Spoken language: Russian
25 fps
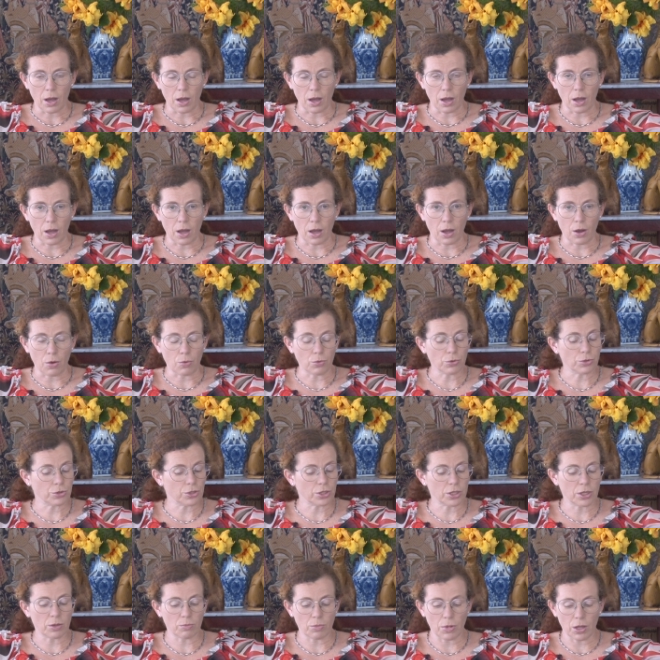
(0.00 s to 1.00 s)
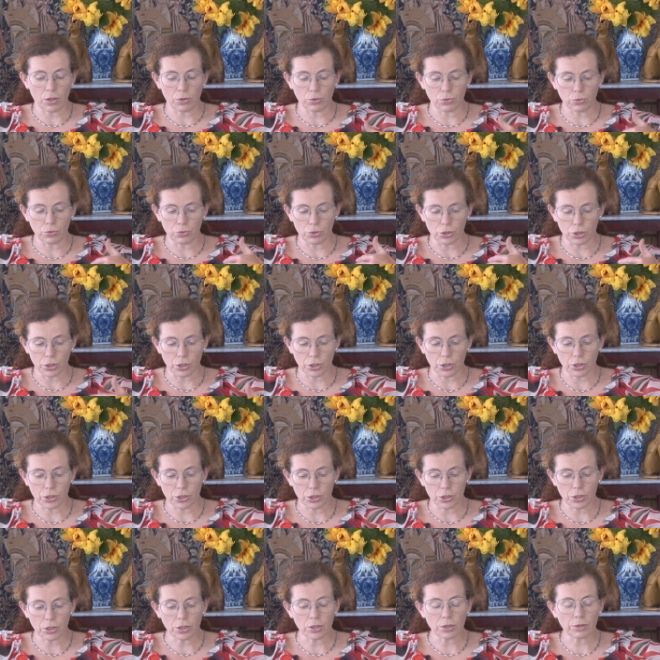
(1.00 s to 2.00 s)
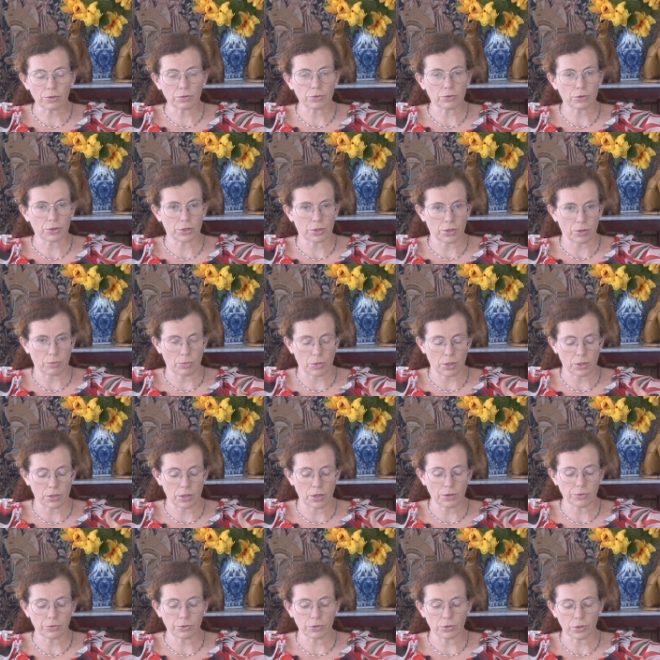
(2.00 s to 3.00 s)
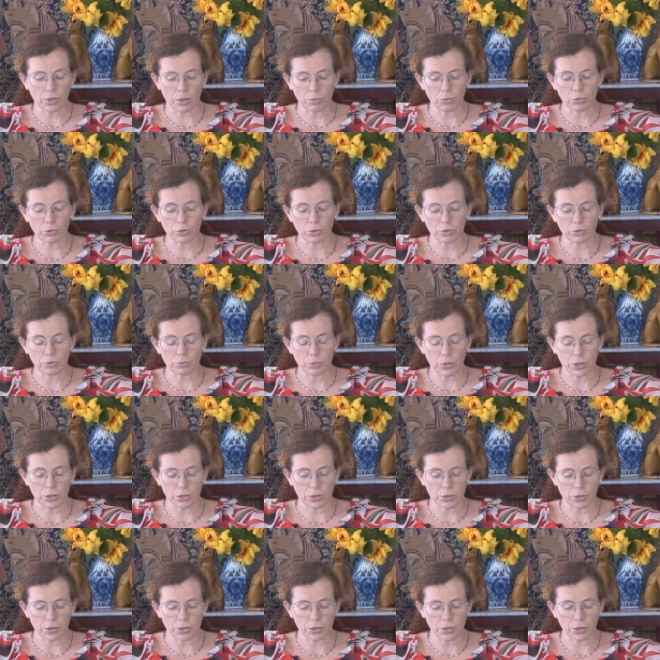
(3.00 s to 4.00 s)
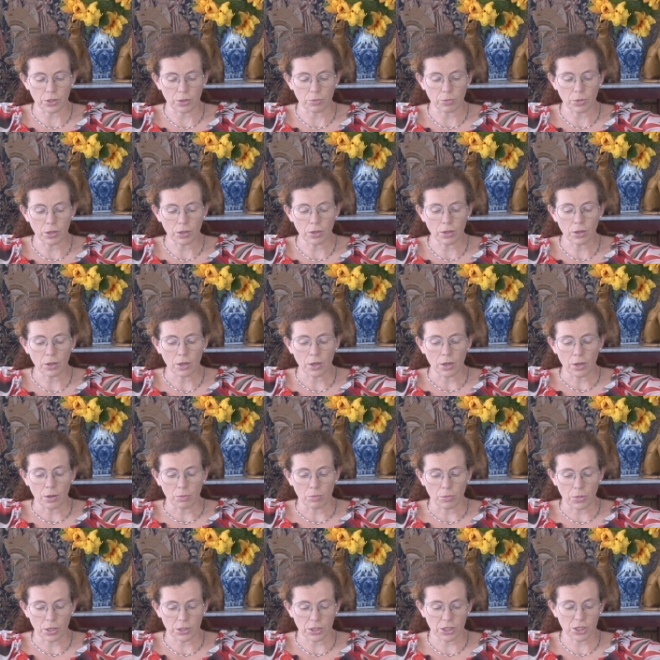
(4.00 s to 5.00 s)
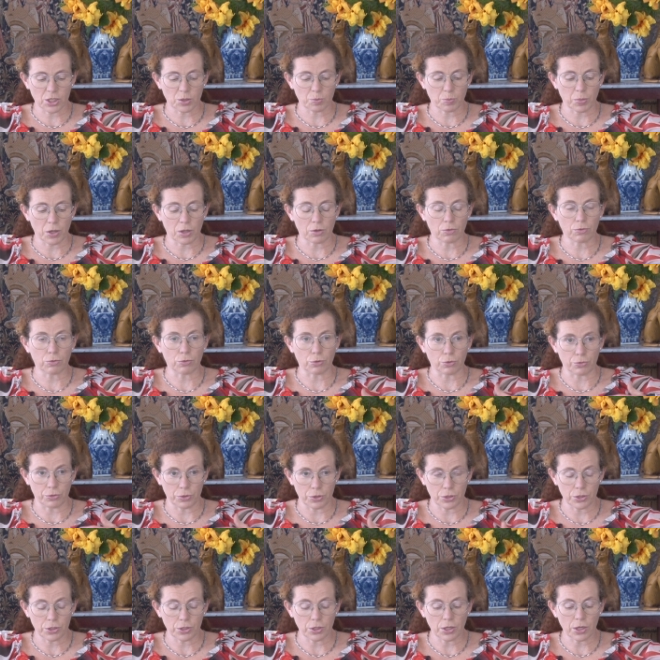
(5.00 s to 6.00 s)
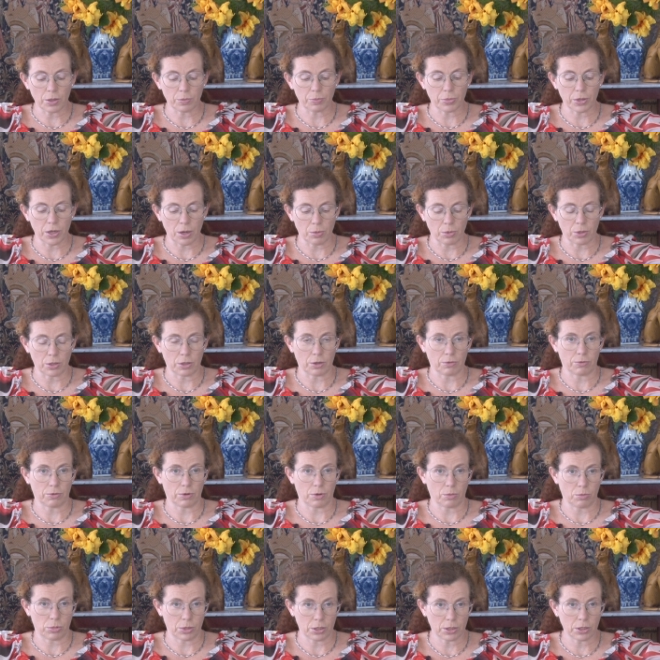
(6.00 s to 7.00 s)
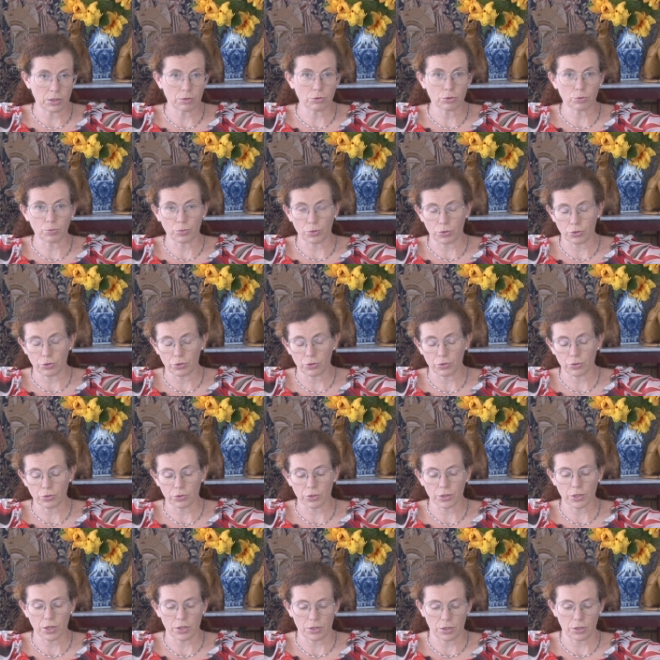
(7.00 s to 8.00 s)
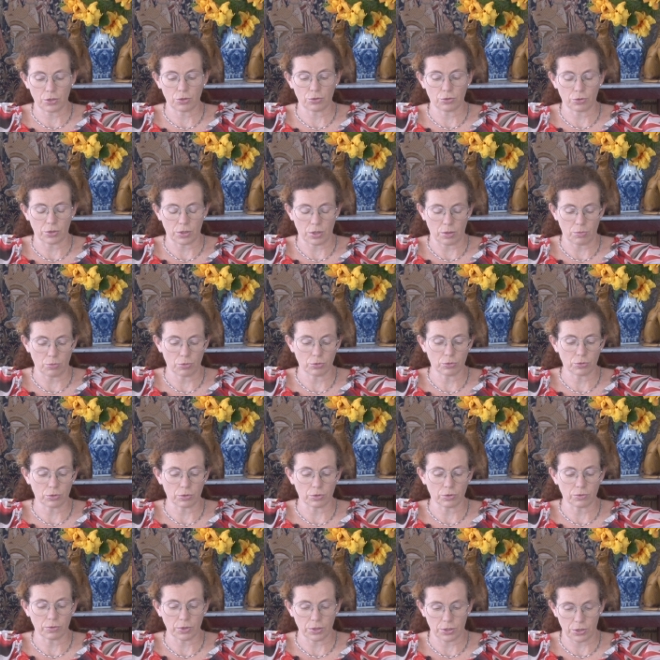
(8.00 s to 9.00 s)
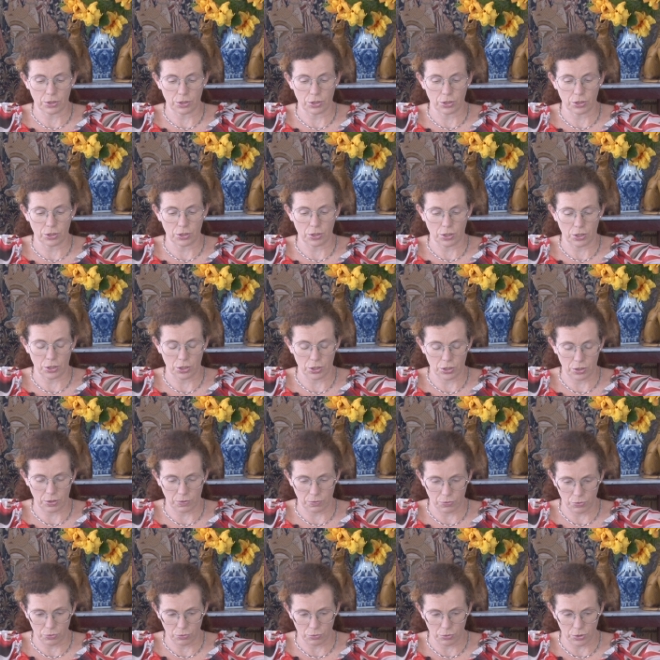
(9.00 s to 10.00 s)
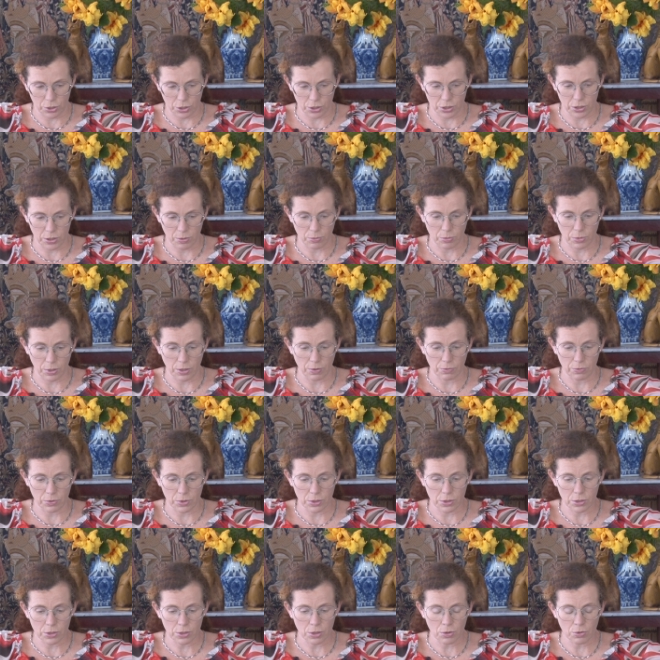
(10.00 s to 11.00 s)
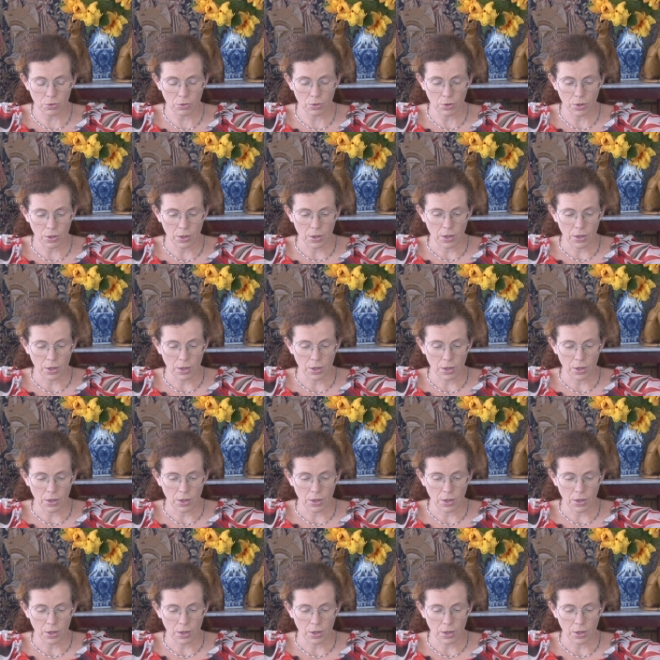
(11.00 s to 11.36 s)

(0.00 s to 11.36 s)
а, он нанимал лучших инженеров, но самое главное, работал вместе с ними. Маск спал в офисе или прямо на фабрике. Вот проще всего сказать, что он работал 24 часа в сутки, 7 дней в неделю.